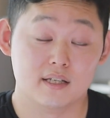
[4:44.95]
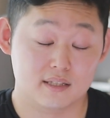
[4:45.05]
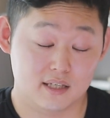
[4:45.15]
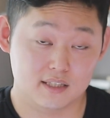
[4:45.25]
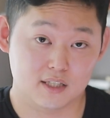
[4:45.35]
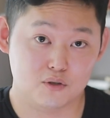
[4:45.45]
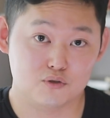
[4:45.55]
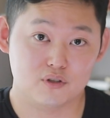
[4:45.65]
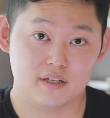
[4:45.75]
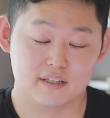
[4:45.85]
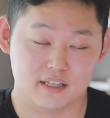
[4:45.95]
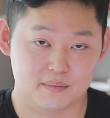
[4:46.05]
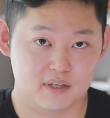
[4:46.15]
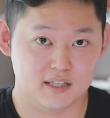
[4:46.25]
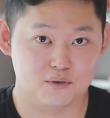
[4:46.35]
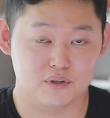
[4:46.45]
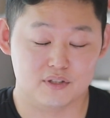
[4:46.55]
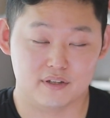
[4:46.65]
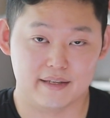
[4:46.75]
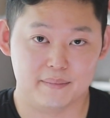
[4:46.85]
살짝 성숙한 느낌을 가지고
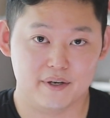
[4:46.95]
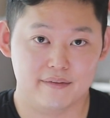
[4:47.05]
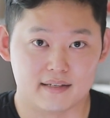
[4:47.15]
있었다면